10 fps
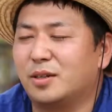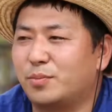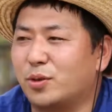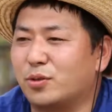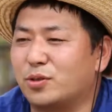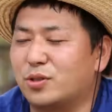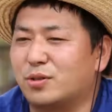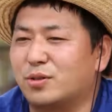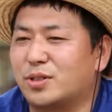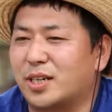
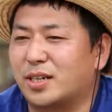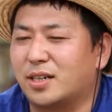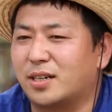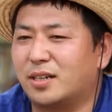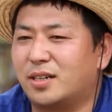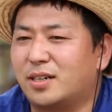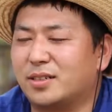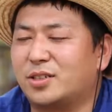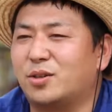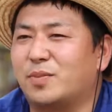평균적으로 제가
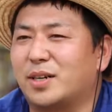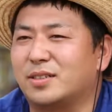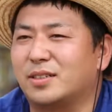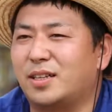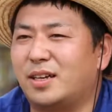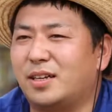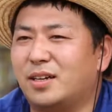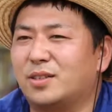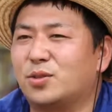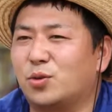시험 봤을 때
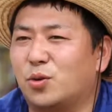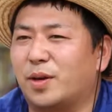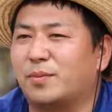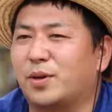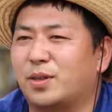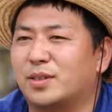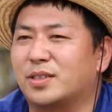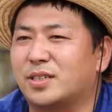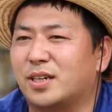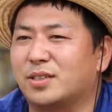한 천오백 명이
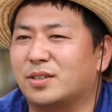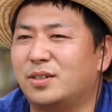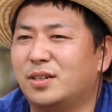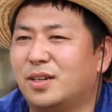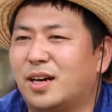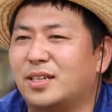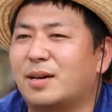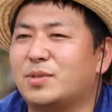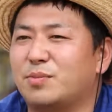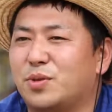응시해서 한
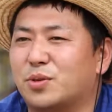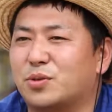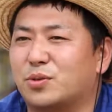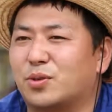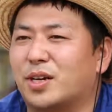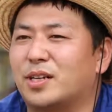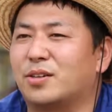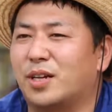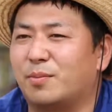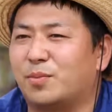삼십 명 정도가 일
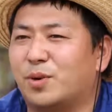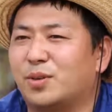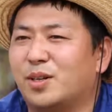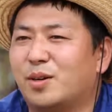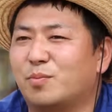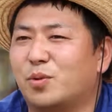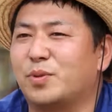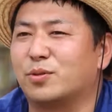년에 한 번 뽑히고